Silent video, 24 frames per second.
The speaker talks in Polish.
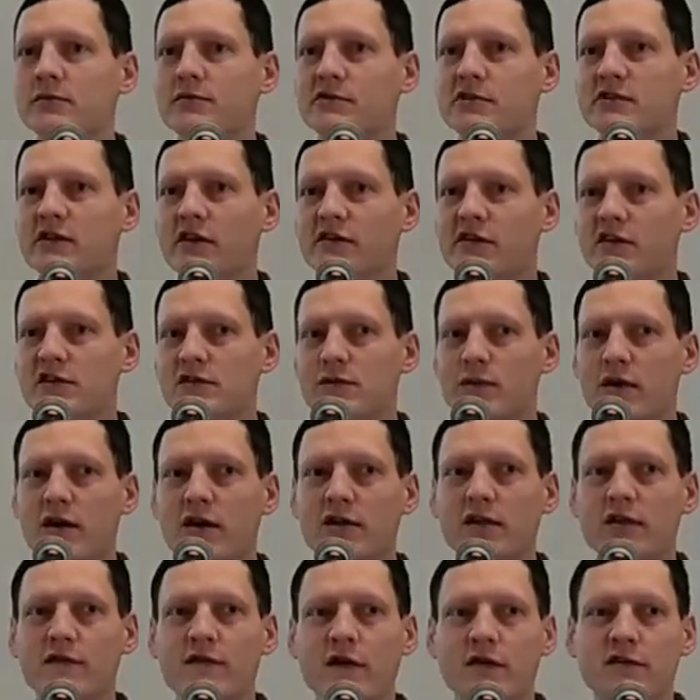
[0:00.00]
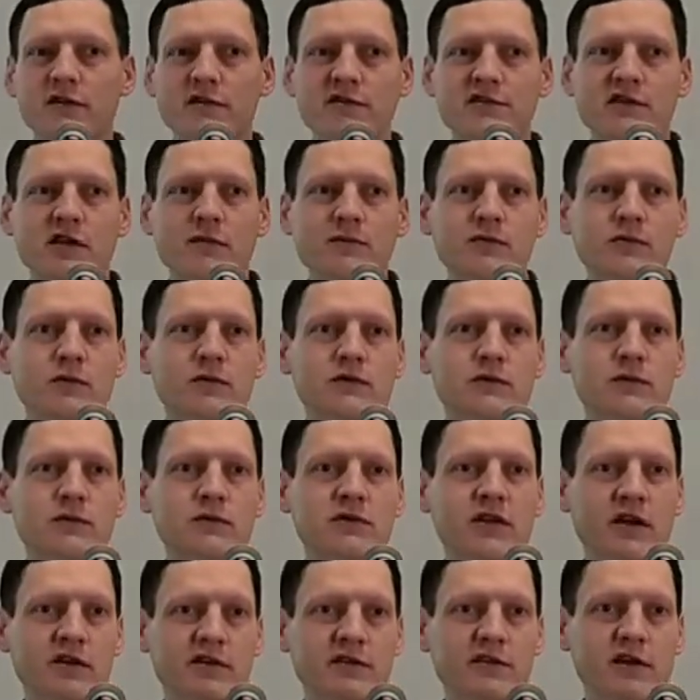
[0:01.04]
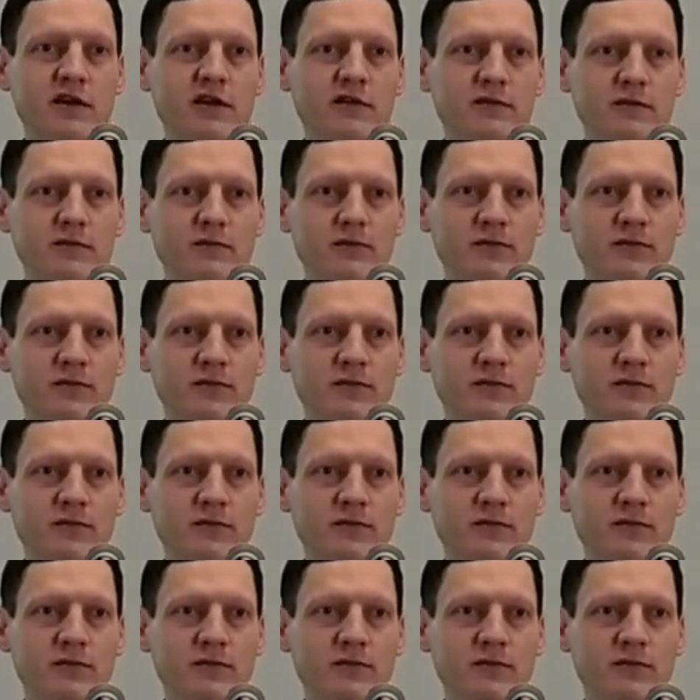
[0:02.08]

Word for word: tym, czy nasze słuchanie faktycznie było skuteczne,